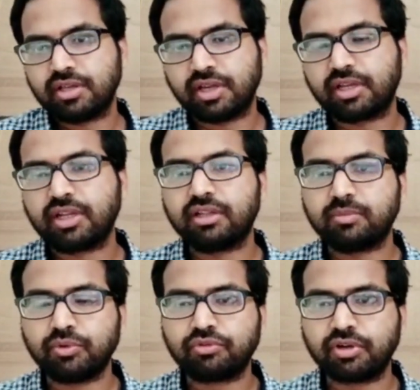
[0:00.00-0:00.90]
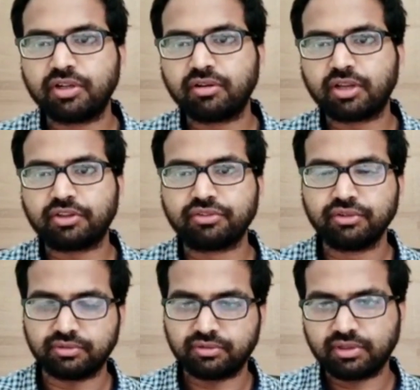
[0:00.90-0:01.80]
వెనక్కి వెళ్తే పోస్టర్ డిస్లొకేషన్
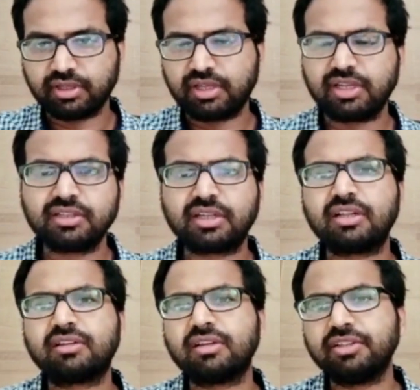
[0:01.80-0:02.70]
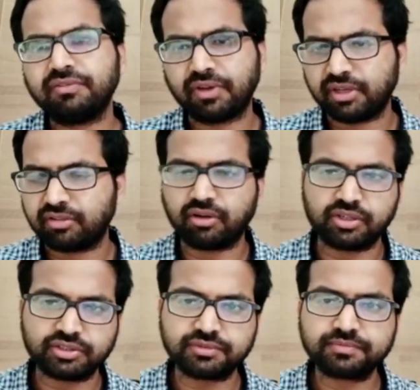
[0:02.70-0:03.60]
కిందకి వెళ్తే ఇన్ఫీరియర్
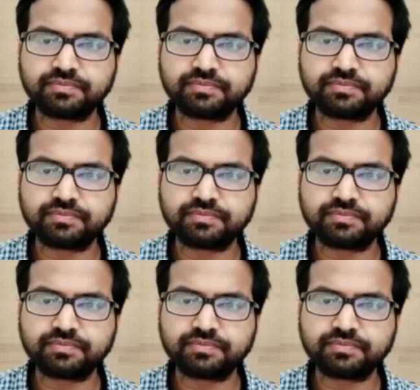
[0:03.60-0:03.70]
డిస్లొకేషన్